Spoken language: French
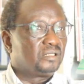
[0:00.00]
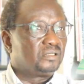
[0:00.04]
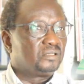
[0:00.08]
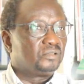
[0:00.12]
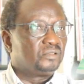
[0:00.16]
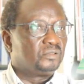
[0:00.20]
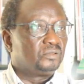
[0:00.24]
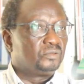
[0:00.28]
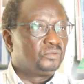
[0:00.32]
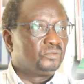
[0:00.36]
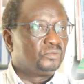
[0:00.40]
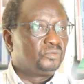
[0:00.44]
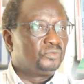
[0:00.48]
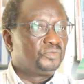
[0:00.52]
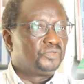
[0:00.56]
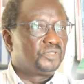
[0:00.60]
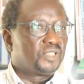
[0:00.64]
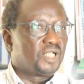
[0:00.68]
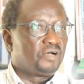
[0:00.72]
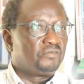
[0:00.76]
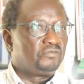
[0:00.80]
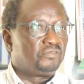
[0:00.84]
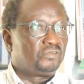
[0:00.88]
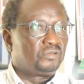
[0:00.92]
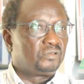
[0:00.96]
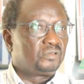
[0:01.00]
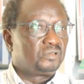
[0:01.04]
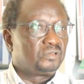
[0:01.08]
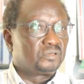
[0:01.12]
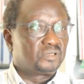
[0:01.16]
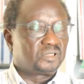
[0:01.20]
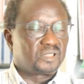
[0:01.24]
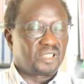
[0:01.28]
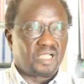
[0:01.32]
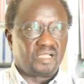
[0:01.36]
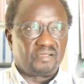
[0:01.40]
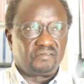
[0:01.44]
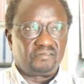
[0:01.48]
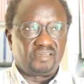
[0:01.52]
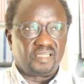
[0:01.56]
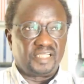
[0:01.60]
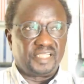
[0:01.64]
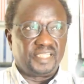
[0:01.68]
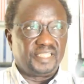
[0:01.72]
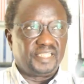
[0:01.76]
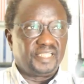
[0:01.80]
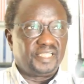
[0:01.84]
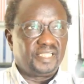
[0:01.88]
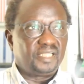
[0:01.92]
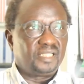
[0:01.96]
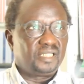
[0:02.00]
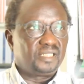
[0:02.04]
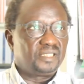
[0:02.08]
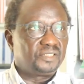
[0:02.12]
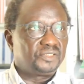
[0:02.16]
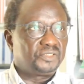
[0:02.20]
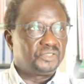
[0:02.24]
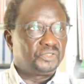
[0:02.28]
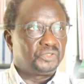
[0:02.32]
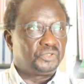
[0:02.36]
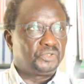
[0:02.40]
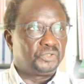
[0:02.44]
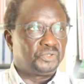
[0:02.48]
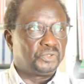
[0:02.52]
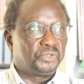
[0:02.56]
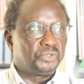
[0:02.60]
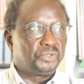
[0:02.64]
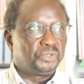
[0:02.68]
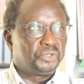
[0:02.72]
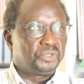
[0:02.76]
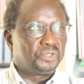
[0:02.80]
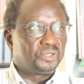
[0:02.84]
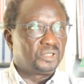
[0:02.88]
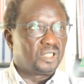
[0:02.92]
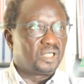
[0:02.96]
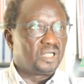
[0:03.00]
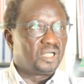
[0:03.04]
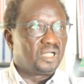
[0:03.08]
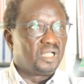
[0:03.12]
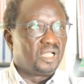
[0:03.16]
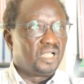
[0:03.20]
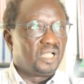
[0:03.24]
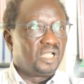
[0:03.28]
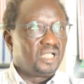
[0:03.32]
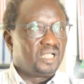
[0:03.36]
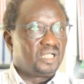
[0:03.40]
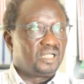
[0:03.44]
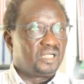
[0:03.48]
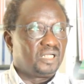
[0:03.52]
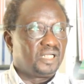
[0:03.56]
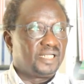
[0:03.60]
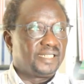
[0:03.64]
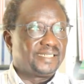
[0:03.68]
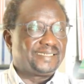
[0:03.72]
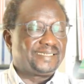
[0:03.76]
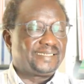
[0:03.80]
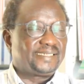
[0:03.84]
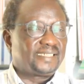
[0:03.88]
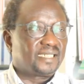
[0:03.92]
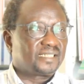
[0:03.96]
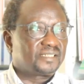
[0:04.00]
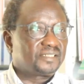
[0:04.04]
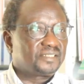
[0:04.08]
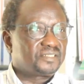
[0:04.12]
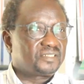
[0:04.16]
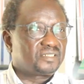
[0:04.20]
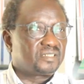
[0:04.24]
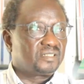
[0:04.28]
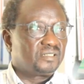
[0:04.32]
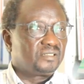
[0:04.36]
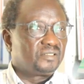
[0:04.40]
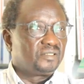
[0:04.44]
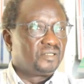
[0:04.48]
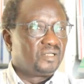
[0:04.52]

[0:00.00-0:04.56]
nous avons travaillé sur les textes